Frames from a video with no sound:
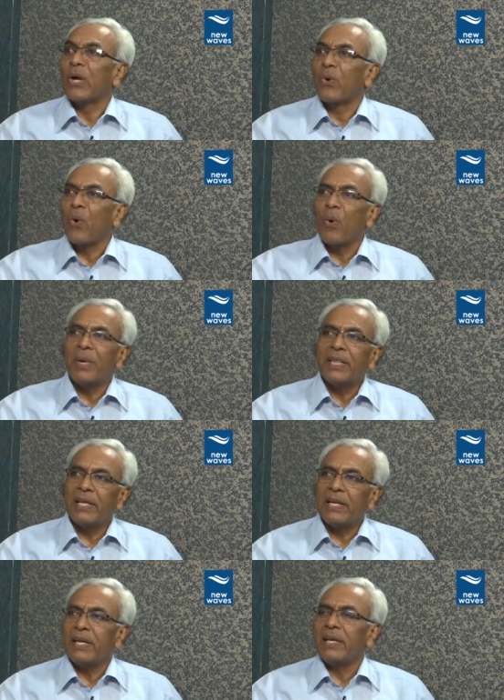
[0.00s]
ఎక్కువ
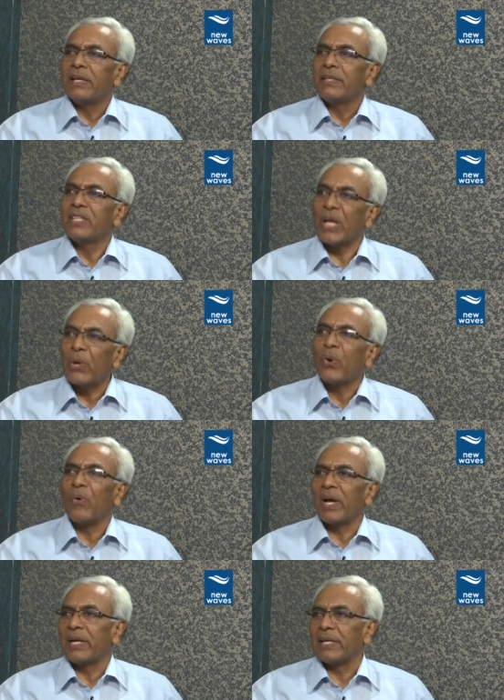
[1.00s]
మందిని
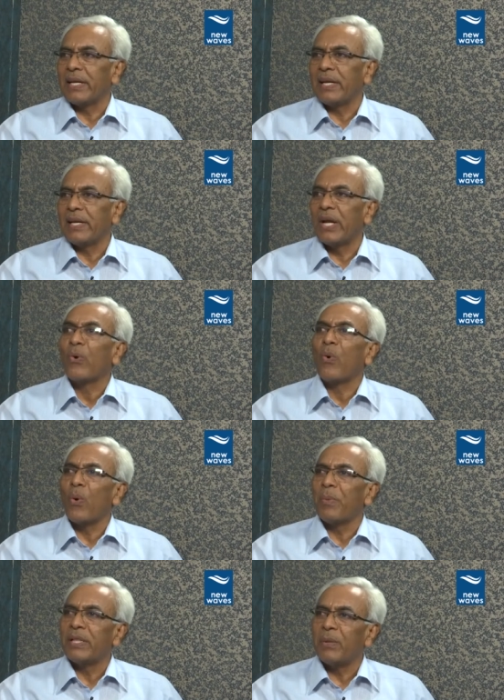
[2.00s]
చేరుకోవాలంటే ఎక్కువ
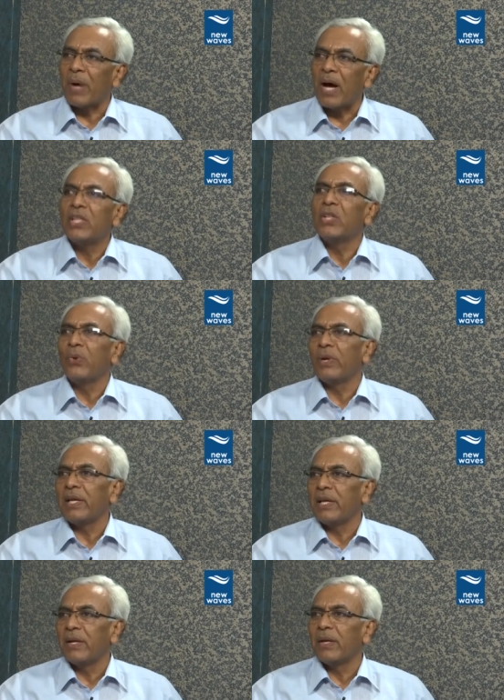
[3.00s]
మంది బాధితుల్ని
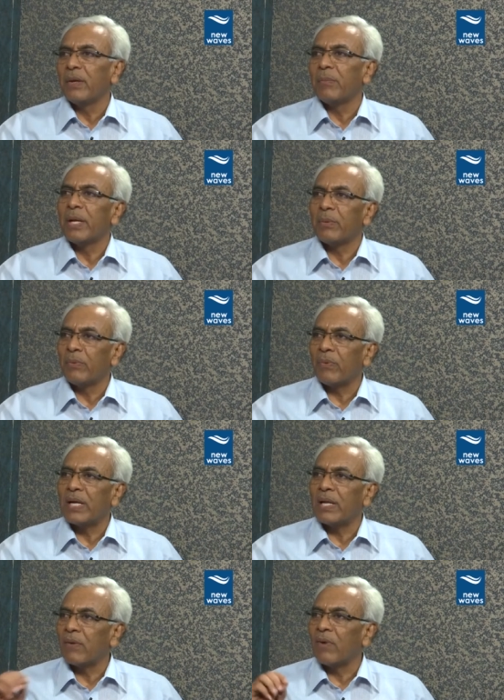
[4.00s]
మనం
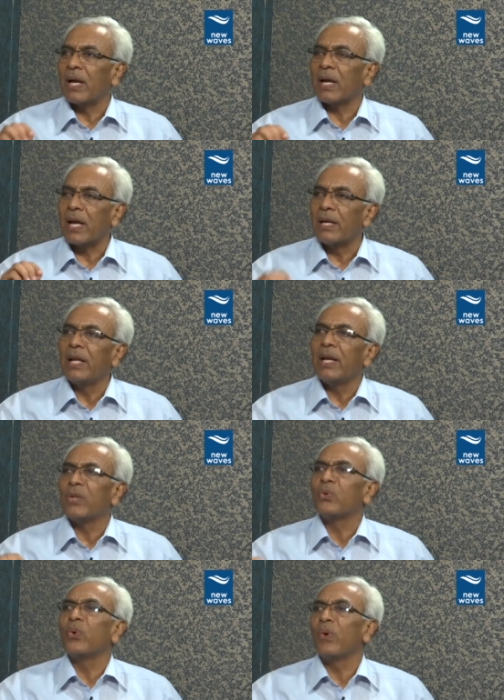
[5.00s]
వాటి వాళ్ళ కన్నీళ్లను
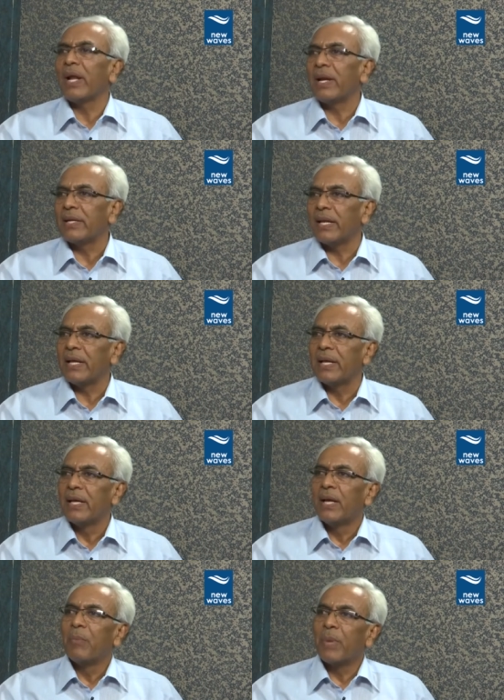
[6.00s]
తుడవాలంటే
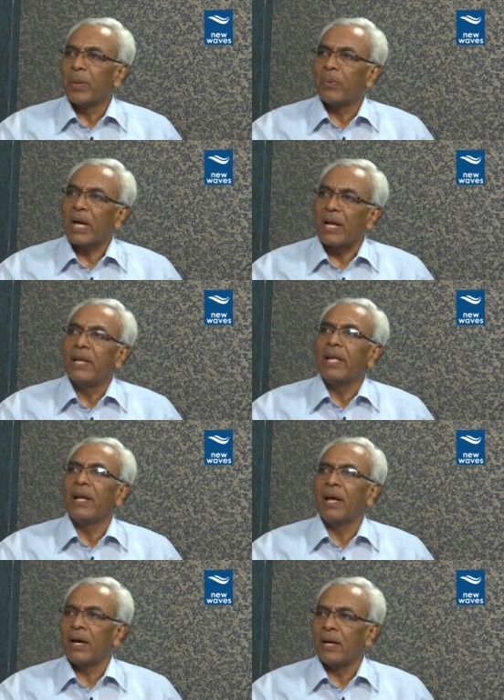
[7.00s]
మనం కన్నీళ్ళ